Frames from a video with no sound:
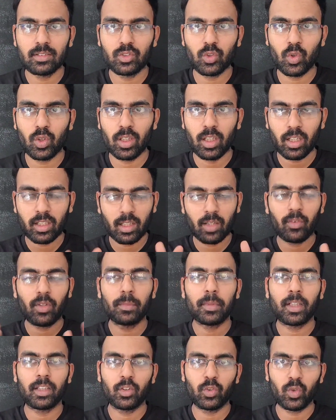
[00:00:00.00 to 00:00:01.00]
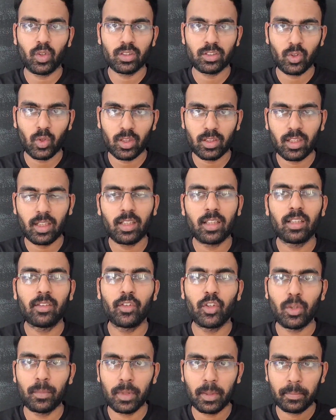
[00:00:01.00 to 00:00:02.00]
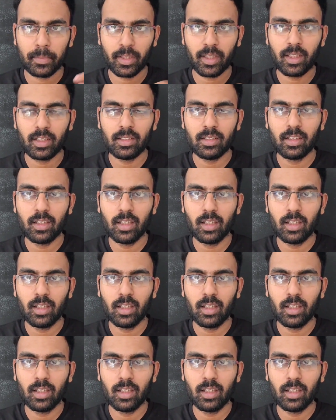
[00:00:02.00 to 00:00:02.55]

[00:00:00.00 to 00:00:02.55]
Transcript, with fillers: ஸோ எல்லோரும் கவனமாக இருந்துக்கோங்க ஸோ அதனால் இந்த வீடியோ மேக் பண்ணேன்